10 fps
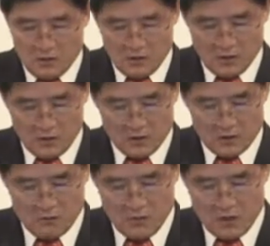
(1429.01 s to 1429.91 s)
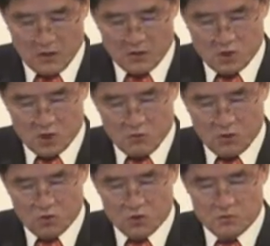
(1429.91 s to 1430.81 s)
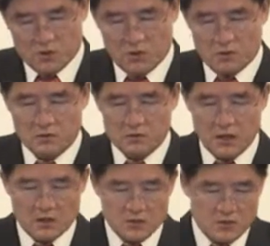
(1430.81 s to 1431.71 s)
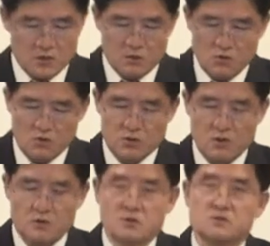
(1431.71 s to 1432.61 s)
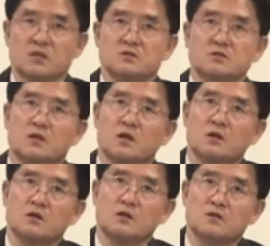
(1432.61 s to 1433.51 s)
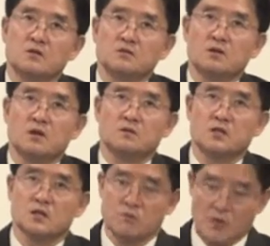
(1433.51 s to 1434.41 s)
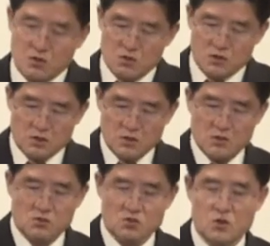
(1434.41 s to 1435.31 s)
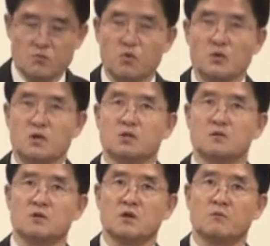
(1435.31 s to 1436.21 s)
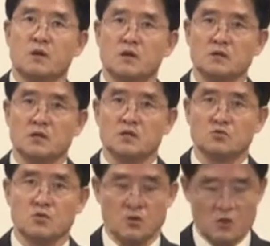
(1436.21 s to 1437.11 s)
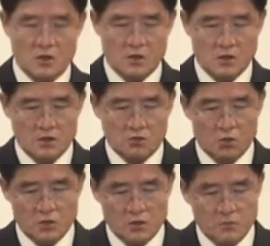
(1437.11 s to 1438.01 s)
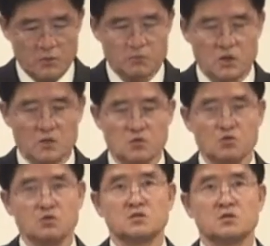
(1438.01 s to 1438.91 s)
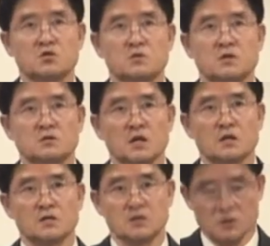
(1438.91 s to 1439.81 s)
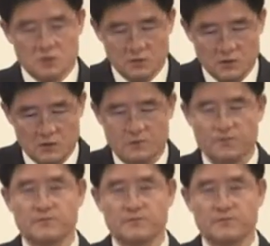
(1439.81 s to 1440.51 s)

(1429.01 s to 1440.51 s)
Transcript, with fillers: 그런데 크름바가 1997년 당시 16세였던 자신의 어린 여자 환자를 마취시켜가지고 성폭행한 혐의가 발각돼가지고 독일 법정에서 유죄 선고받는 사건이 터집니다.